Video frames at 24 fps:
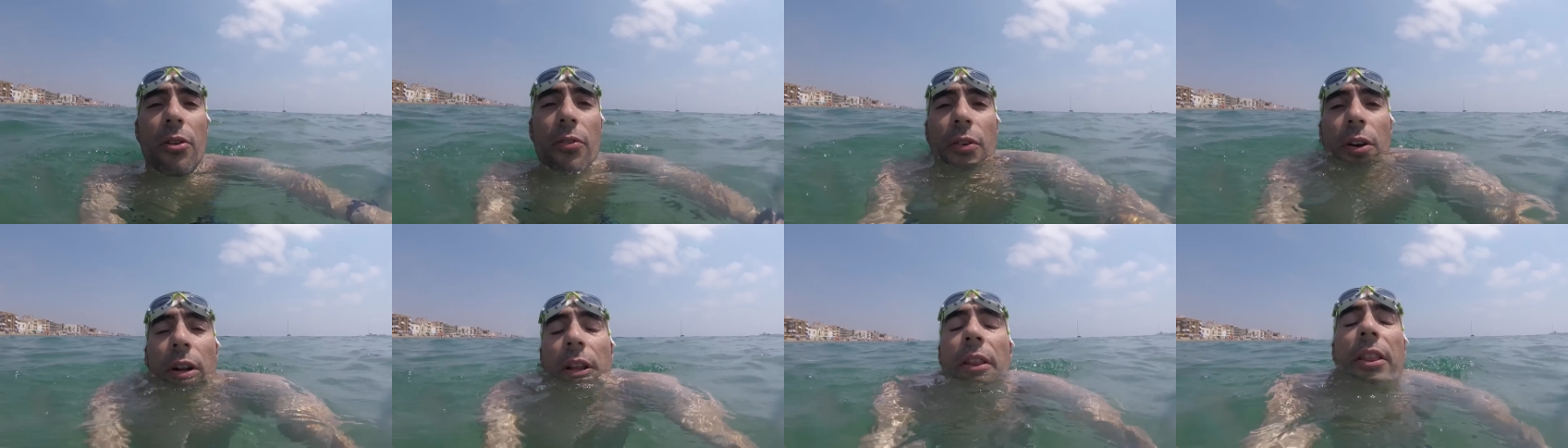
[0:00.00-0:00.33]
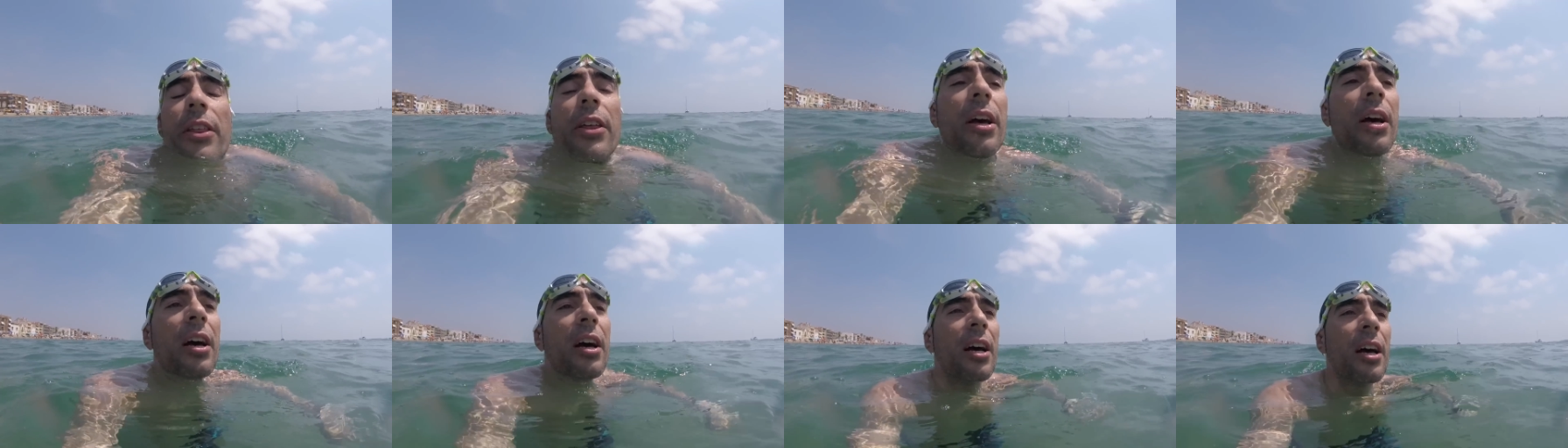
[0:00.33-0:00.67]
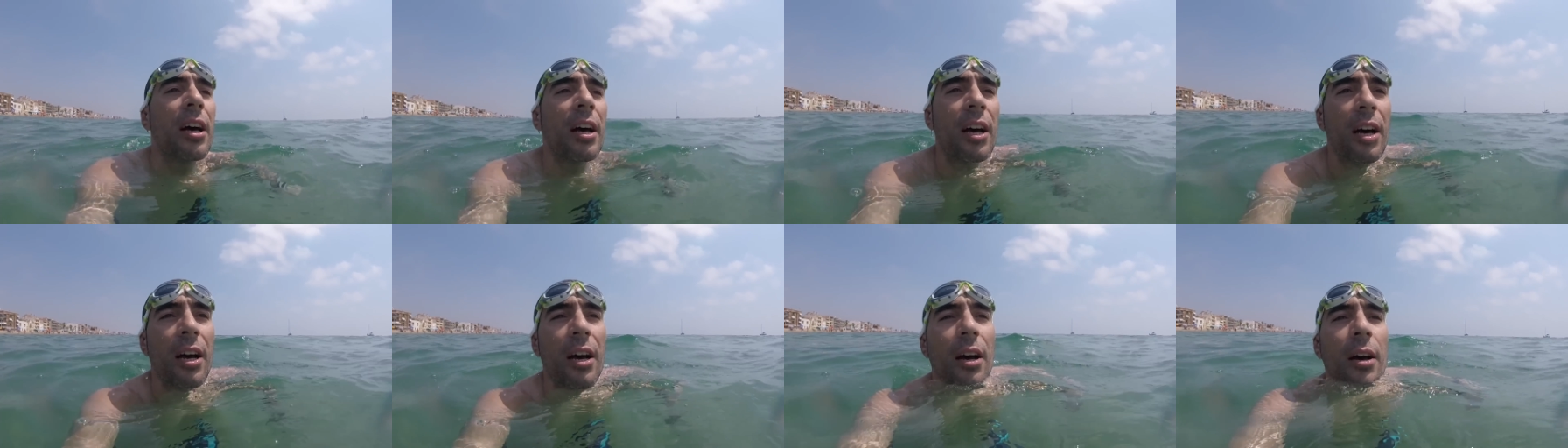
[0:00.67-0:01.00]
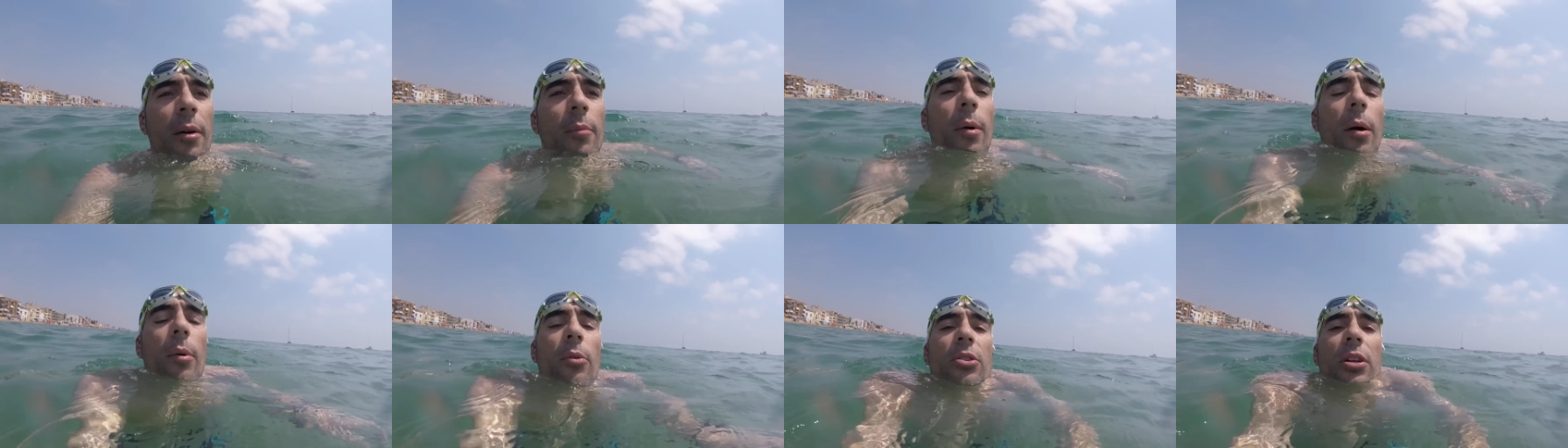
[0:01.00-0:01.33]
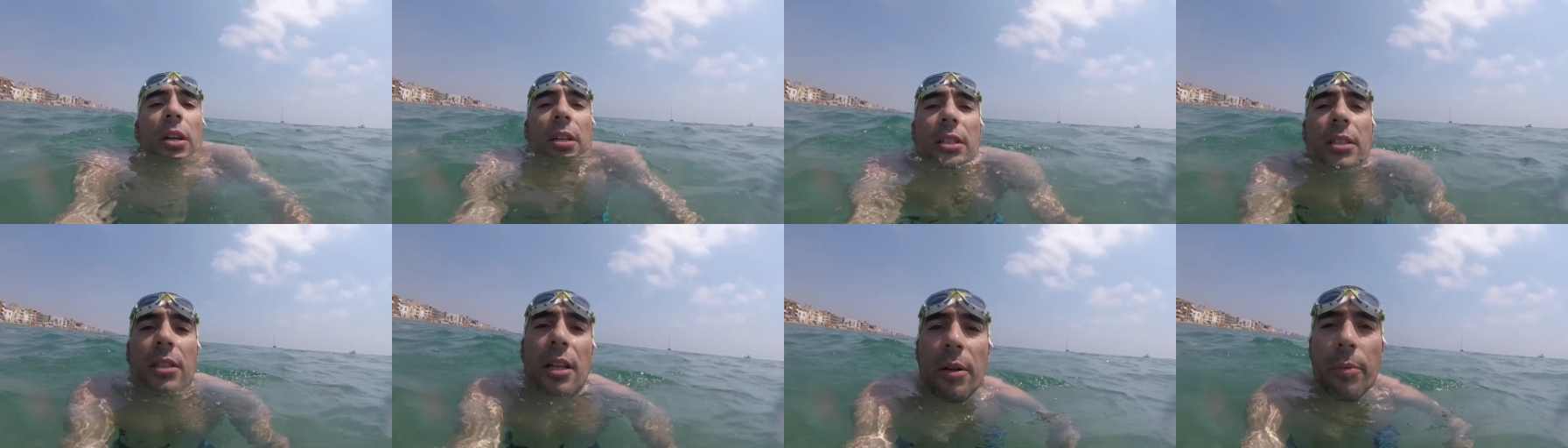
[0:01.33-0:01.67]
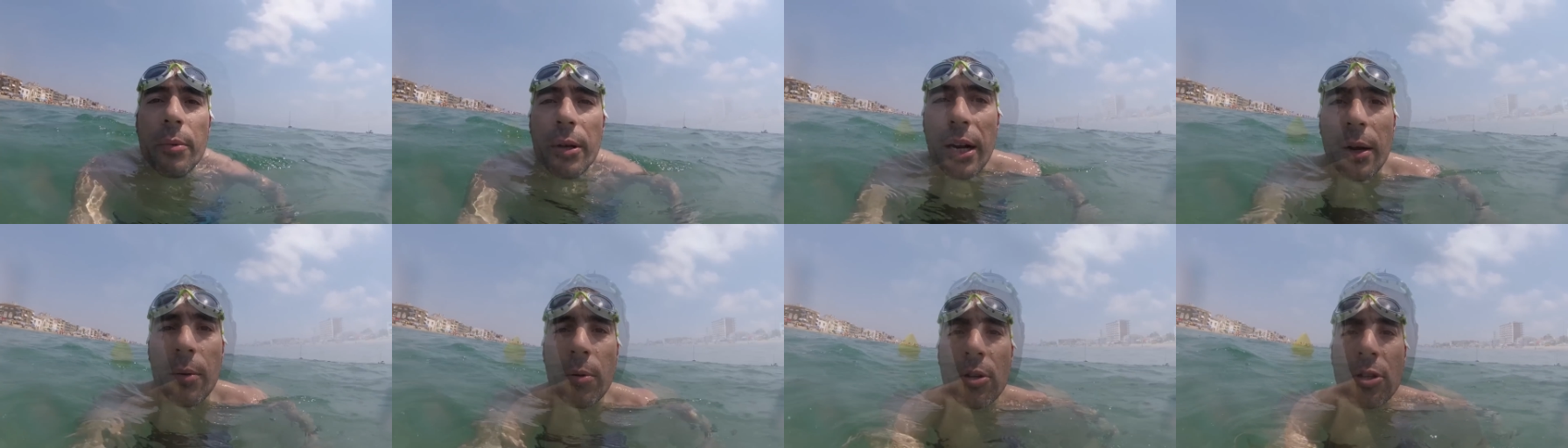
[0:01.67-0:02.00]
diferencia. Vamos a ver si
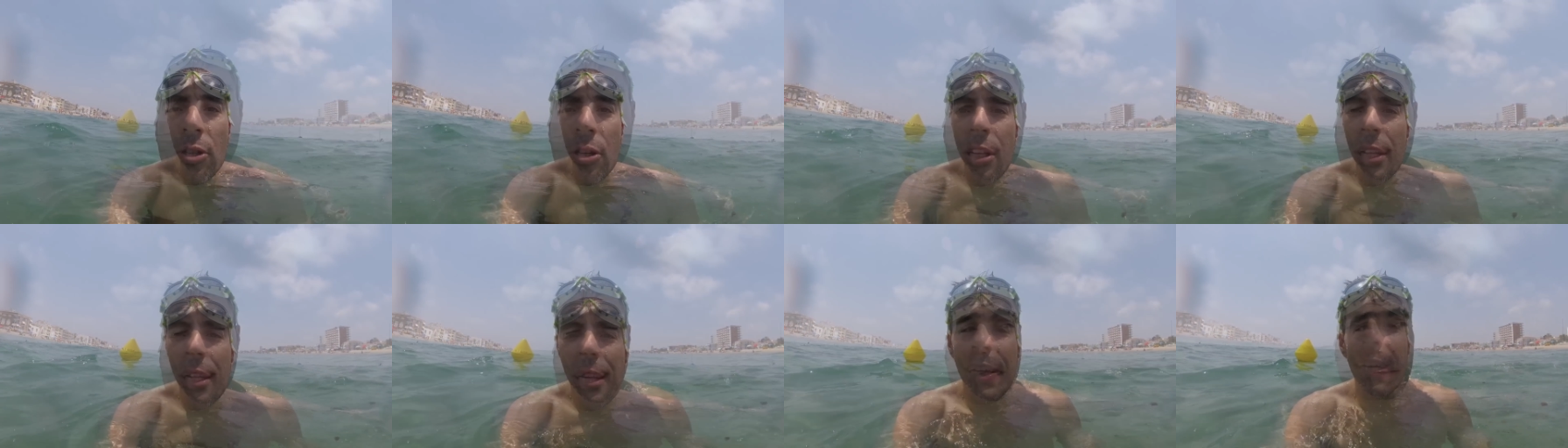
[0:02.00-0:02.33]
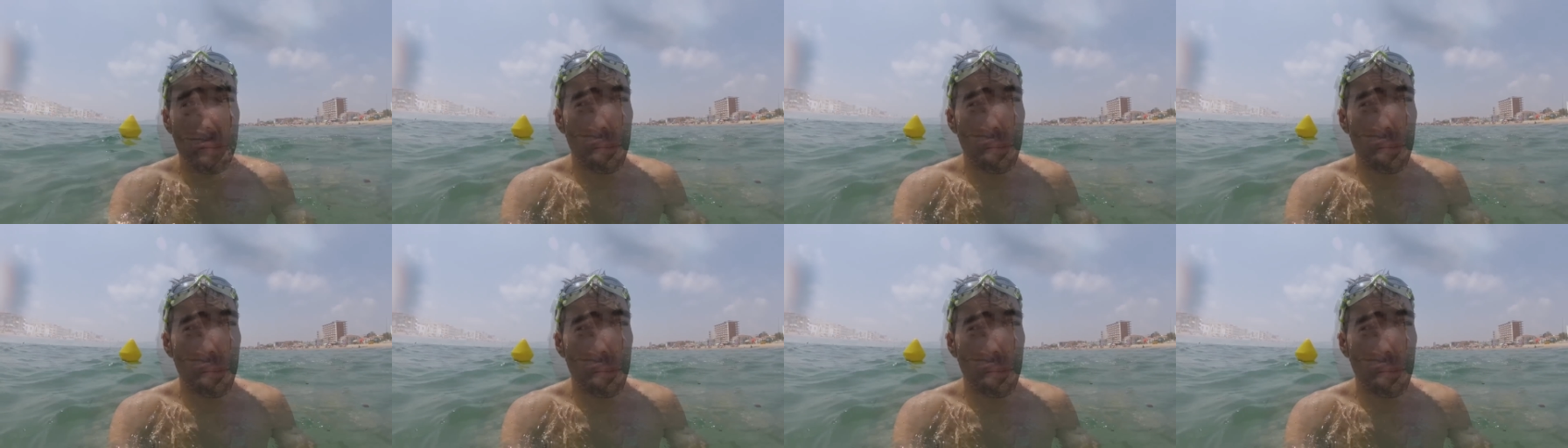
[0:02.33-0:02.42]
terminamos.